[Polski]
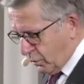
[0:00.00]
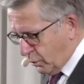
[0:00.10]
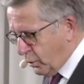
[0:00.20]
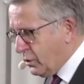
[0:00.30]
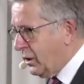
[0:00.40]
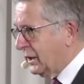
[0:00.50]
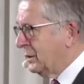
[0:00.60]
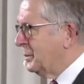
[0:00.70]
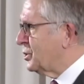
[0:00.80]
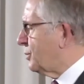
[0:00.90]

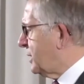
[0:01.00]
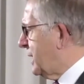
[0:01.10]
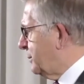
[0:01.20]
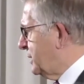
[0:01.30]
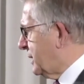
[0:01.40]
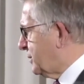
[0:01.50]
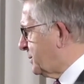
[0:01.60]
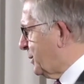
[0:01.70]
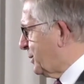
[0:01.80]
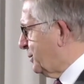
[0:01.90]
ukochanymi członkami tego
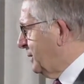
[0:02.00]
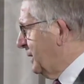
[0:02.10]
zboru,